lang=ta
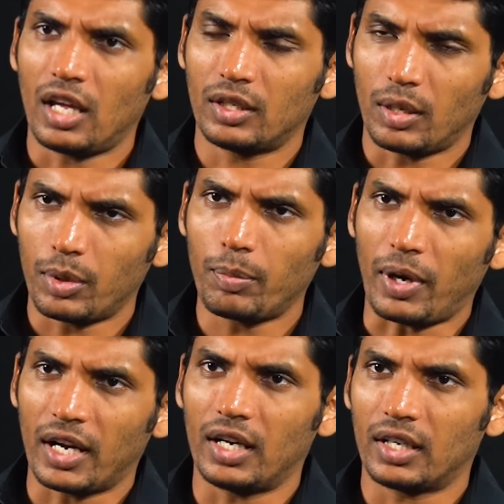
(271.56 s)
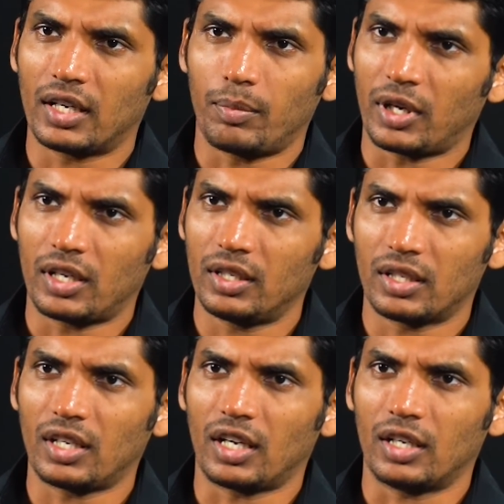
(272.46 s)
அதுக்கப்புறம் பங்கலுங்கிற மக்கள்
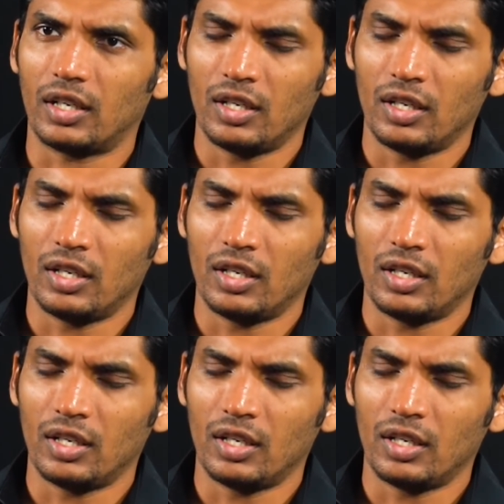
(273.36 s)
இருக்கிறாங்க